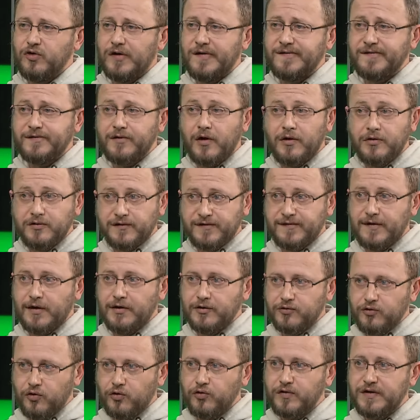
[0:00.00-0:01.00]
Dünya
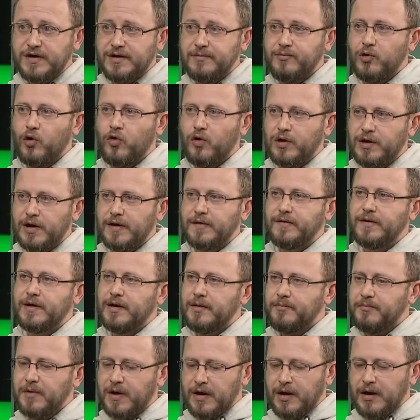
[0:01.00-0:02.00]
Sağlık, Örgütü gibi o
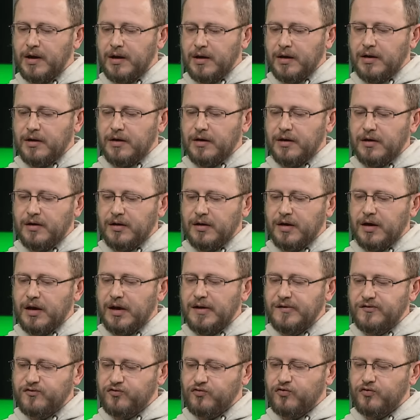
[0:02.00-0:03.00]
alanda e,
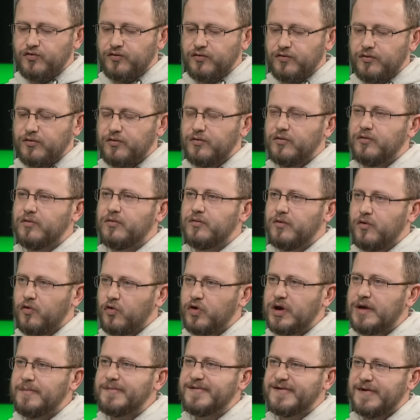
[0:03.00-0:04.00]
en çok e,
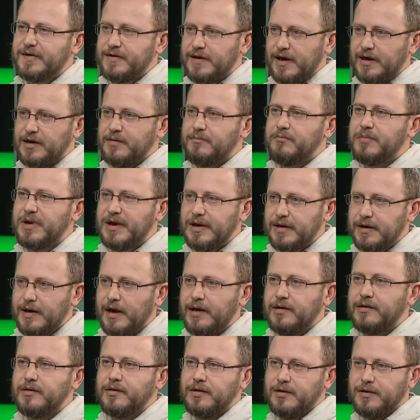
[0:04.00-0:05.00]
önemsenen,
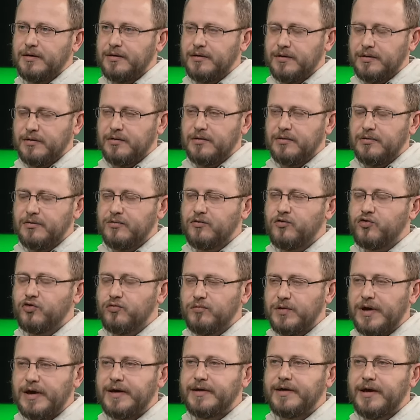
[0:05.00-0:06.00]
bilinen e,
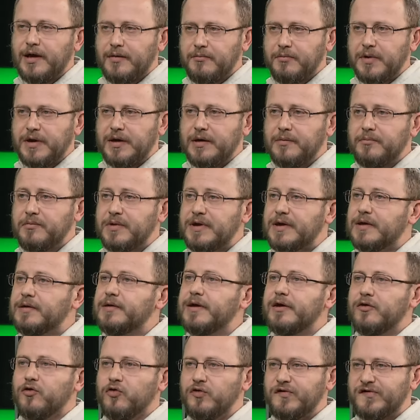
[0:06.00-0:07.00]
kurumlardan biri.
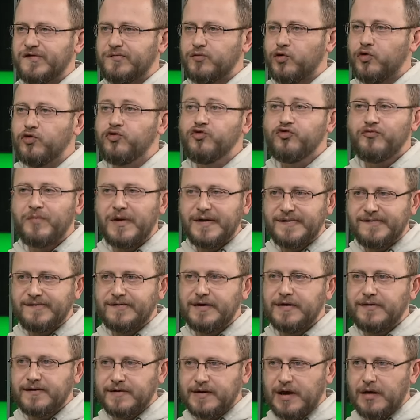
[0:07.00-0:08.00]
Yıllar önce bu 13
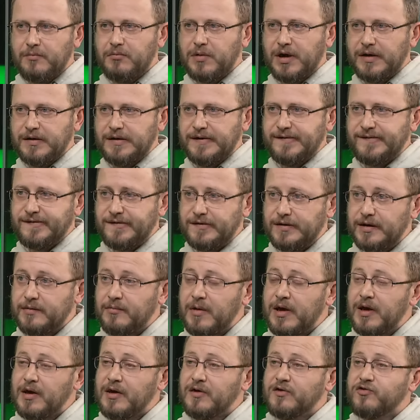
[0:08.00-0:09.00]
pest etken maddesini
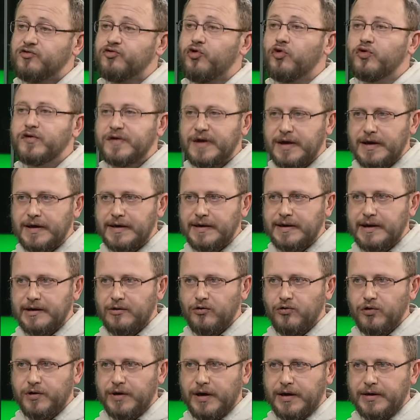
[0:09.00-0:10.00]
çok
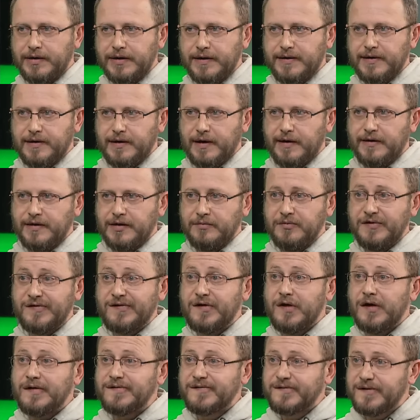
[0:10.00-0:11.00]
tehlikeli olarak
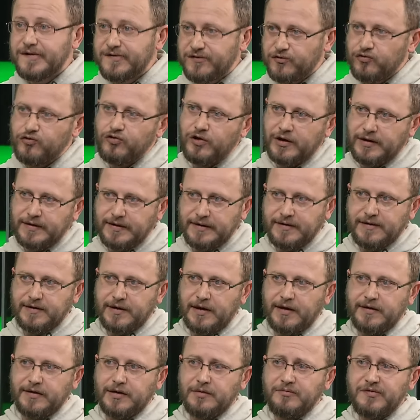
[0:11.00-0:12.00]
nitelendirilmiş, kanserojen olarak
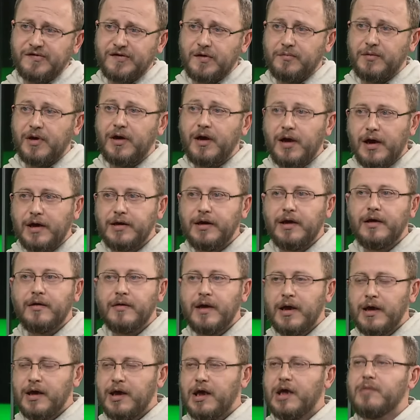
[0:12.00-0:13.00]
nitelendirilmiş ama hala
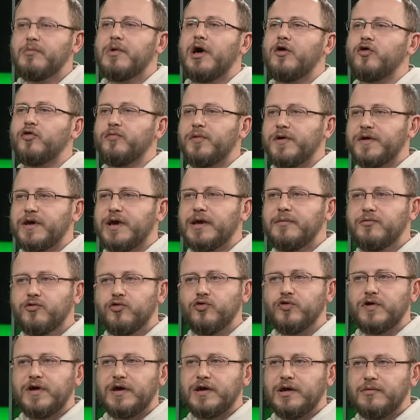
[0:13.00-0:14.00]
hem Avrupa'da hem
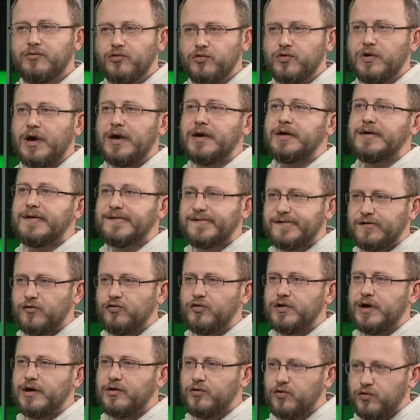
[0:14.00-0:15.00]
Türkiye'de bunlar
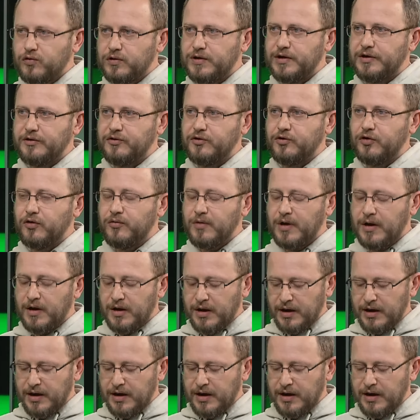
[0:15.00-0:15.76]
yasal olarak kullanılıyor.